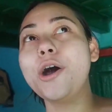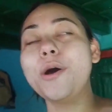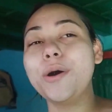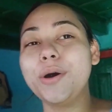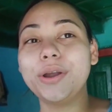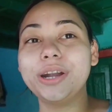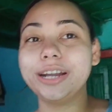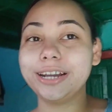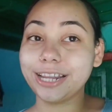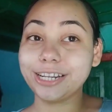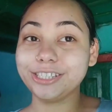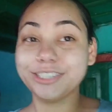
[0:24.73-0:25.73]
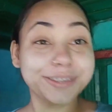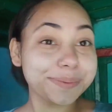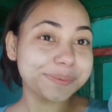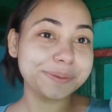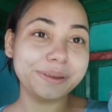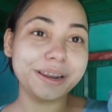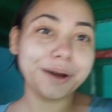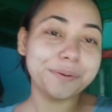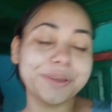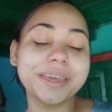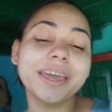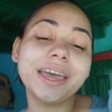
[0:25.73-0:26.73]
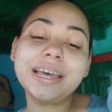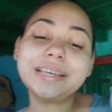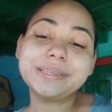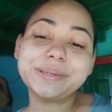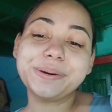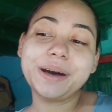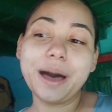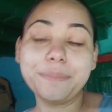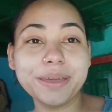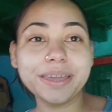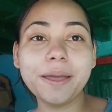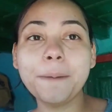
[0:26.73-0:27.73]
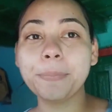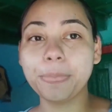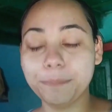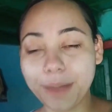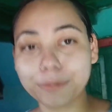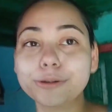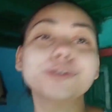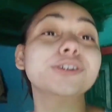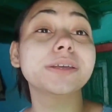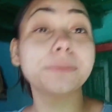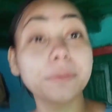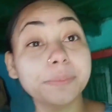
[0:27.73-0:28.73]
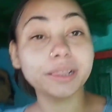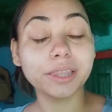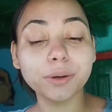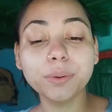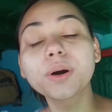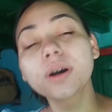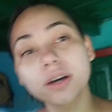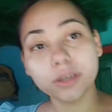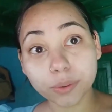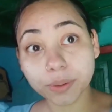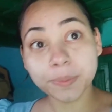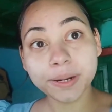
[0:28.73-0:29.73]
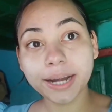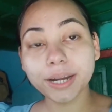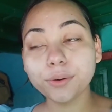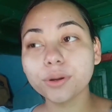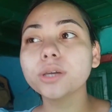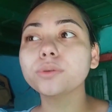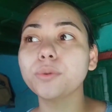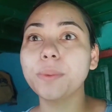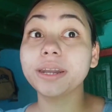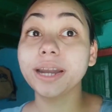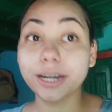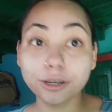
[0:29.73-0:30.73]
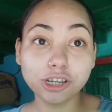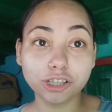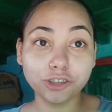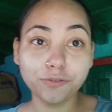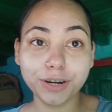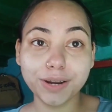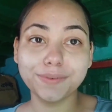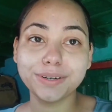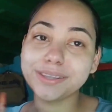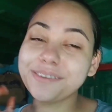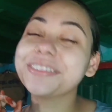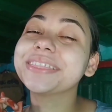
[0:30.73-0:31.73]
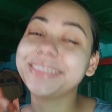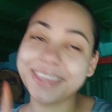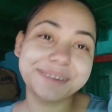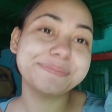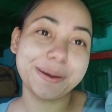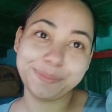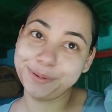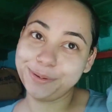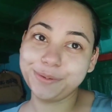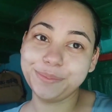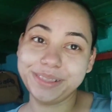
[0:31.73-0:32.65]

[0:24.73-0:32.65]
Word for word: और नाना जी सबसे मिलाऊँगी सो so, अभी मैं आपको थोड़ी देर में मिलती हूँ क्योंकि मैं रेडी हो रही हूँ तो मैं रेडी हो जाती हूँ फटाफट से देन मैं आप लोगों को